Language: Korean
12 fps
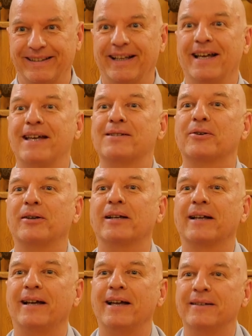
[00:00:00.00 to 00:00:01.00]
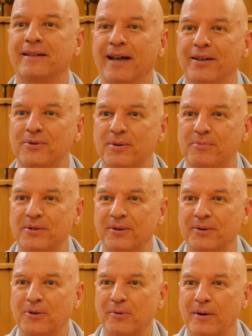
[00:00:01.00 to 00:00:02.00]
계속 이렇게 해 주십시오.
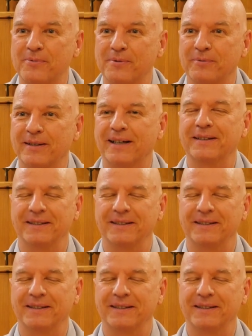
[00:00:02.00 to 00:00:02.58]
고맙습니다.